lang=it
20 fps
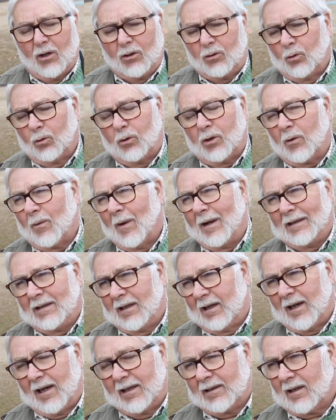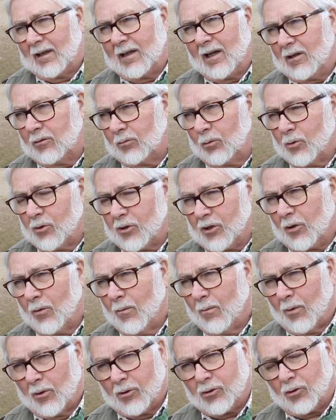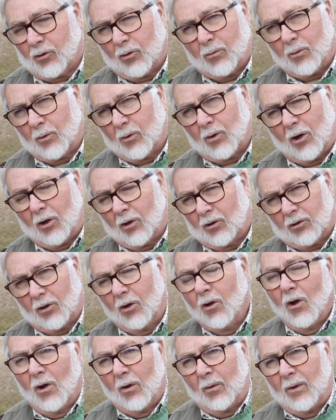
tutte quante le altre cartucce con un borsolo più corto,